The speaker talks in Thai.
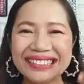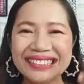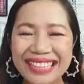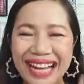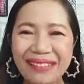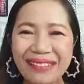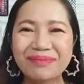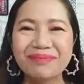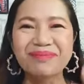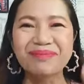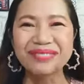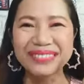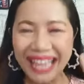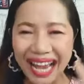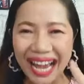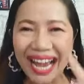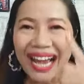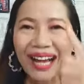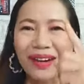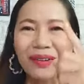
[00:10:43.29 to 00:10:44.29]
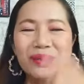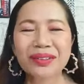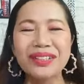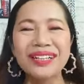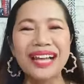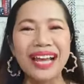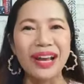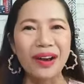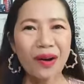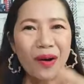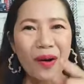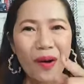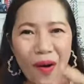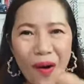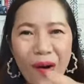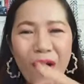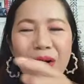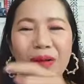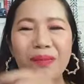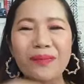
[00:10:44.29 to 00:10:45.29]
นำหน้าคุณนี่แหละอ
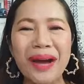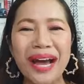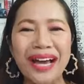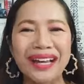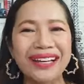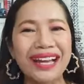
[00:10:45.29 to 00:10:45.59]
อกมา